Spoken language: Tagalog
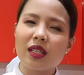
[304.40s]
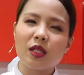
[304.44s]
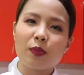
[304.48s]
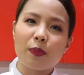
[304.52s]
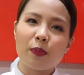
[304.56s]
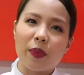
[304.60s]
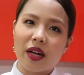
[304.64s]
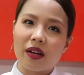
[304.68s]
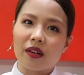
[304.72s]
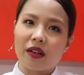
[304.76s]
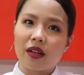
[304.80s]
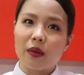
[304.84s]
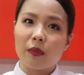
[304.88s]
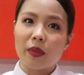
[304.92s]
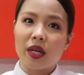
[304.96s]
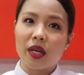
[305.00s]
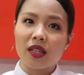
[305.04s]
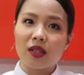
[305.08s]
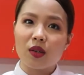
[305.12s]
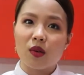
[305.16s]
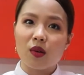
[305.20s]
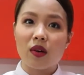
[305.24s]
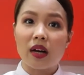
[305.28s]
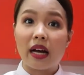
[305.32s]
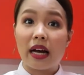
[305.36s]

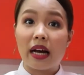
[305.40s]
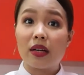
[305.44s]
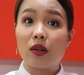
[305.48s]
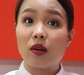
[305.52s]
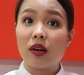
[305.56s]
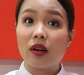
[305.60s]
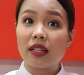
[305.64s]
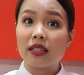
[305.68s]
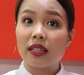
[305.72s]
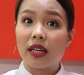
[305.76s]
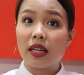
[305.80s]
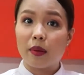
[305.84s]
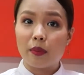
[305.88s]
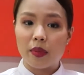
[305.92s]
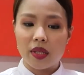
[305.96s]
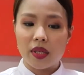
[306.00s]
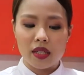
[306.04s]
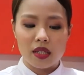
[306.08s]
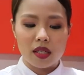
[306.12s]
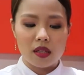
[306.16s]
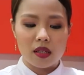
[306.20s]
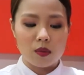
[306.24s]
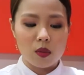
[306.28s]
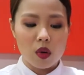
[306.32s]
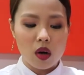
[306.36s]
experiment kung gaano kadami
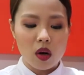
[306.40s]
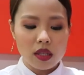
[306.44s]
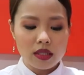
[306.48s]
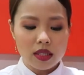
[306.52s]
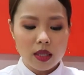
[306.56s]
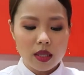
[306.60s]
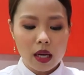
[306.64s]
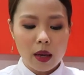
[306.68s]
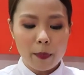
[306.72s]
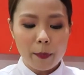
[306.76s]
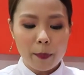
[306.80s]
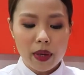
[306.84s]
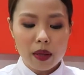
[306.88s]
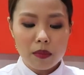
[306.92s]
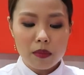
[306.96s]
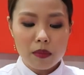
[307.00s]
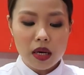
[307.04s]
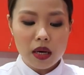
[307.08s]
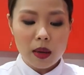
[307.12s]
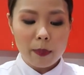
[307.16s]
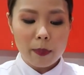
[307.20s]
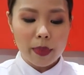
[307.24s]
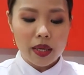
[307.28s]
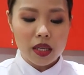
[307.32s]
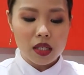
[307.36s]
mo. Kasi kapag
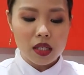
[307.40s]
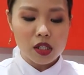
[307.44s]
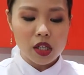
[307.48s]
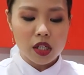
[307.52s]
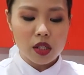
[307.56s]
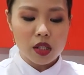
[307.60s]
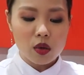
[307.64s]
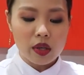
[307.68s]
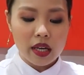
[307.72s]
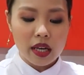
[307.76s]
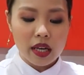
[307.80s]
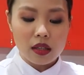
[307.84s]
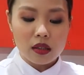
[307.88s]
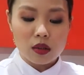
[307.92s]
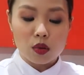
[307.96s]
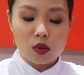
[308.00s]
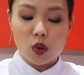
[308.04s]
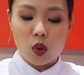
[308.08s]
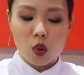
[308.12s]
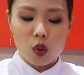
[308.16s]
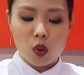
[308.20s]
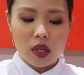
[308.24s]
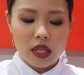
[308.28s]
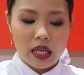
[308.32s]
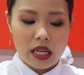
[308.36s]
makapal siya, you can't
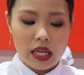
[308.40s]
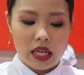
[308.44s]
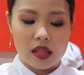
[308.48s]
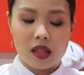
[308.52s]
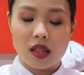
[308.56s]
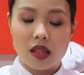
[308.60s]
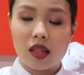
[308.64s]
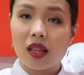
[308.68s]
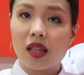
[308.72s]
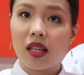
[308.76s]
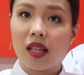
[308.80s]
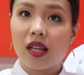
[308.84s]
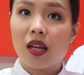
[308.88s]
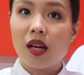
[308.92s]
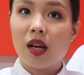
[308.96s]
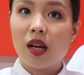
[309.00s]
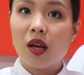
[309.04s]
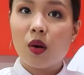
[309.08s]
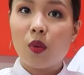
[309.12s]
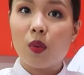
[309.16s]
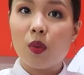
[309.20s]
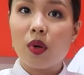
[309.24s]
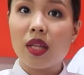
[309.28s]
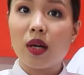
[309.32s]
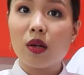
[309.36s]
roll it
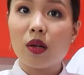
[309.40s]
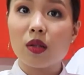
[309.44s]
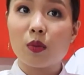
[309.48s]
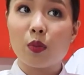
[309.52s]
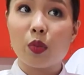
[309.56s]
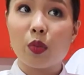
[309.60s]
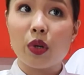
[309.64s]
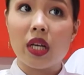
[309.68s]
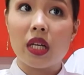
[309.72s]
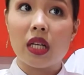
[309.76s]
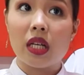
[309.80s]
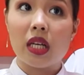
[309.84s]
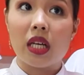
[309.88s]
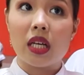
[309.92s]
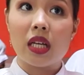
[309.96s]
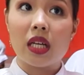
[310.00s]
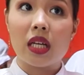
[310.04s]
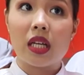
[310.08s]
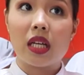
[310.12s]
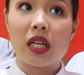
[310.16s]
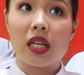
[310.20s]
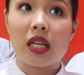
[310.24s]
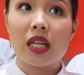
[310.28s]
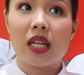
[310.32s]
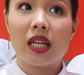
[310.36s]
without breaking.
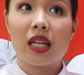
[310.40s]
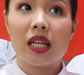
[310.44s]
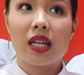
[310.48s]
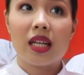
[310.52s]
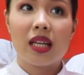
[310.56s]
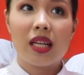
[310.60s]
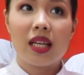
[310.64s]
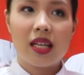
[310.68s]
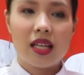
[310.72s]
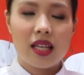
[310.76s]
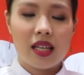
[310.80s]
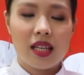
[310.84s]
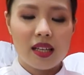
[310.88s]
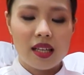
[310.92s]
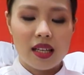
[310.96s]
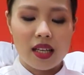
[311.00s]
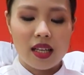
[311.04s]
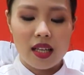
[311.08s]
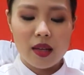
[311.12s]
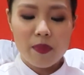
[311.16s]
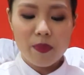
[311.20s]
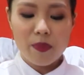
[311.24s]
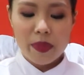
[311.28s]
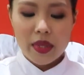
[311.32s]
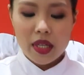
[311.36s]

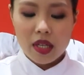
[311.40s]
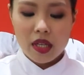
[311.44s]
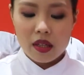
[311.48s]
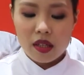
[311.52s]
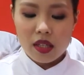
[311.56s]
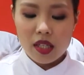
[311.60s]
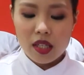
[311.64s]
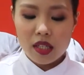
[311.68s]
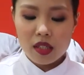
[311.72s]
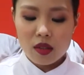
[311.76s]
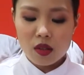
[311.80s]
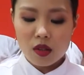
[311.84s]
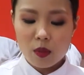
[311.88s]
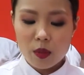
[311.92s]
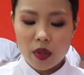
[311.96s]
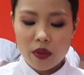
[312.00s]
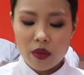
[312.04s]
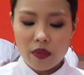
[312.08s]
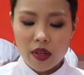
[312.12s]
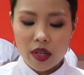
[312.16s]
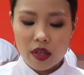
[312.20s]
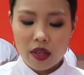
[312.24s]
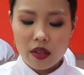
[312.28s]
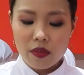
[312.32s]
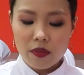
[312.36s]
Okay? You need it to be
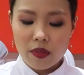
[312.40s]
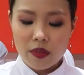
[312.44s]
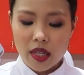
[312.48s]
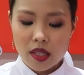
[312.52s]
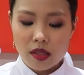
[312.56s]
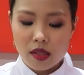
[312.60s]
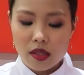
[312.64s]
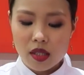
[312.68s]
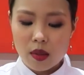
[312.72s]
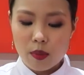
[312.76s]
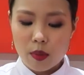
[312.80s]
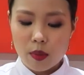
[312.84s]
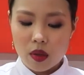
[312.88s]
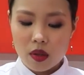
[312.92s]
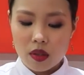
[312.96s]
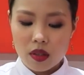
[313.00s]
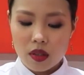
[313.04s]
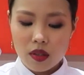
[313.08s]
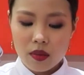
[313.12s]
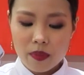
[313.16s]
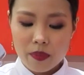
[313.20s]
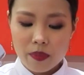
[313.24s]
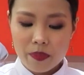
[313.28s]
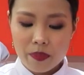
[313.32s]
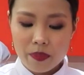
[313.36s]
very flexible.
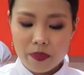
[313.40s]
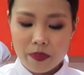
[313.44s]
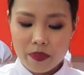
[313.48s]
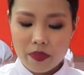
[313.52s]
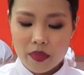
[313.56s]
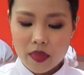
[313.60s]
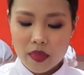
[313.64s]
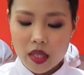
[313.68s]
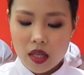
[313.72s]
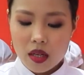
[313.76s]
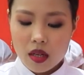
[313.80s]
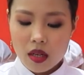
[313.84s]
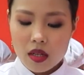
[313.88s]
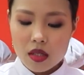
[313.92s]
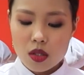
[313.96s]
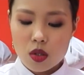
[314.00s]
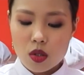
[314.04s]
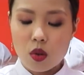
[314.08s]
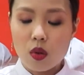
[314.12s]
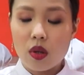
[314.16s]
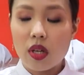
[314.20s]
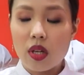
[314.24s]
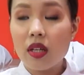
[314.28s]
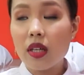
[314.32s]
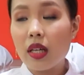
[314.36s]

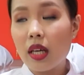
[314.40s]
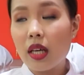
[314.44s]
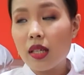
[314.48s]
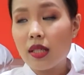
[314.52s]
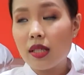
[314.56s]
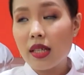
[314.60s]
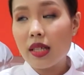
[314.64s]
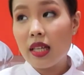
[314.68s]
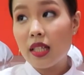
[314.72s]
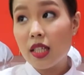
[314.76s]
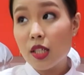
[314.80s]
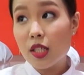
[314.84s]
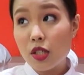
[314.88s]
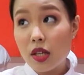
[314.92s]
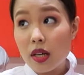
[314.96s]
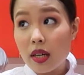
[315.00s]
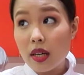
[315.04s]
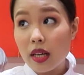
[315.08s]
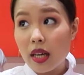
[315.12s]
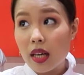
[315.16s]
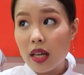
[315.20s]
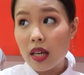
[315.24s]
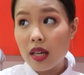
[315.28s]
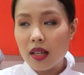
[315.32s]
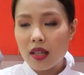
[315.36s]
So in case na hindi siya
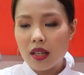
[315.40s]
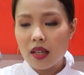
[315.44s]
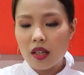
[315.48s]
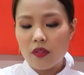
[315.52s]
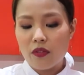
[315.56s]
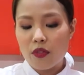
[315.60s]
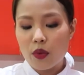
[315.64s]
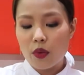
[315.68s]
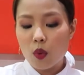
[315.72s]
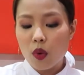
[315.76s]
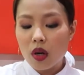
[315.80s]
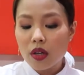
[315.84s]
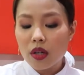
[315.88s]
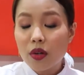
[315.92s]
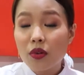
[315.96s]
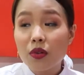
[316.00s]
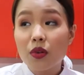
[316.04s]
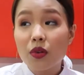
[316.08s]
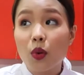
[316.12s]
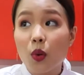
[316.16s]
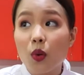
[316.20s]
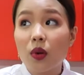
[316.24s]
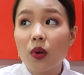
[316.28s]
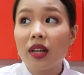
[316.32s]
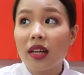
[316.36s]
cake, if you wanna
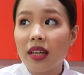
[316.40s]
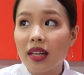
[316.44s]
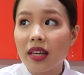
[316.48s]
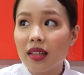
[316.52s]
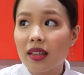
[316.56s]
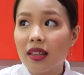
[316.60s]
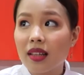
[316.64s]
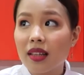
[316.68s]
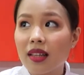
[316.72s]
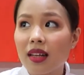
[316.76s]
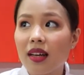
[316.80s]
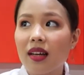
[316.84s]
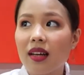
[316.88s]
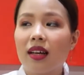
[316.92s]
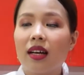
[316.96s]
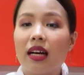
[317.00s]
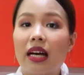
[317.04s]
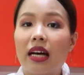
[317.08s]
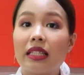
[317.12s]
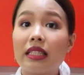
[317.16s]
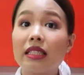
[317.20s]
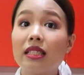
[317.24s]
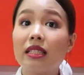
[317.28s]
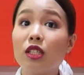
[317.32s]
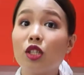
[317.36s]
roll it,
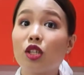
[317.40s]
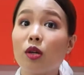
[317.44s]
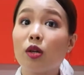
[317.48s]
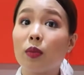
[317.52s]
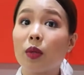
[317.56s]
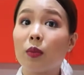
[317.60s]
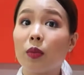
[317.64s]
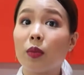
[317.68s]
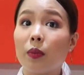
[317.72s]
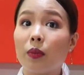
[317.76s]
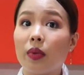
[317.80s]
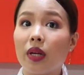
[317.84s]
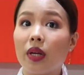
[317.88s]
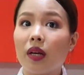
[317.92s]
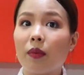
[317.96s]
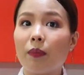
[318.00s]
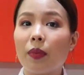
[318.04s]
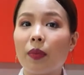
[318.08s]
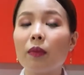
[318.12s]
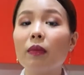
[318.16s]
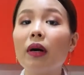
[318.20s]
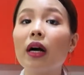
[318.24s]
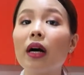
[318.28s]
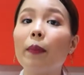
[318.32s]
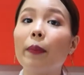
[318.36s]
at least di siya mag-break.
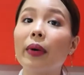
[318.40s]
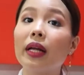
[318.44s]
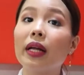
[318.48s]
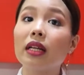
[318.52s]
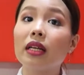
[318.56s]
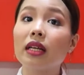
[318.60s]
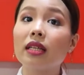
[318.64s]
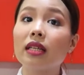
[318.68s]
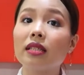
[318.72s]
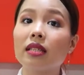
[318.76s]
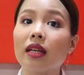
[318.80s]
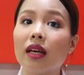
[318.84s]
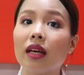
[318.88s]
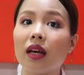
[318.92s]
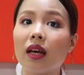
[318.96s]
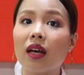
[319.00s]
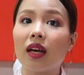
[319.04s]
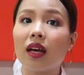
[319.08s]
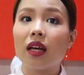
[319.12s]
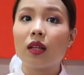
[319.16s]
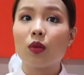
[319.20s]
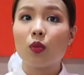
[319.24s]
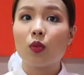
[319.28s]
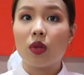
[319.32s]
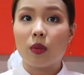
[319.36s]
So makapal kasi,
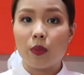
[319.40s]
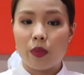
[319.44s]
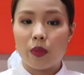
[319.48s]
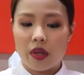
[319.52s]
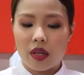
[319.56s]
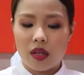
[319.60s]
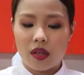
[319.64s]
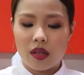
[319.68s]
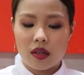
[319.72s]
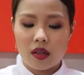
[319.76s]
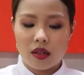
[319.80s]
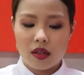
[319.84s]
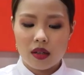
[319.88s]
it will break.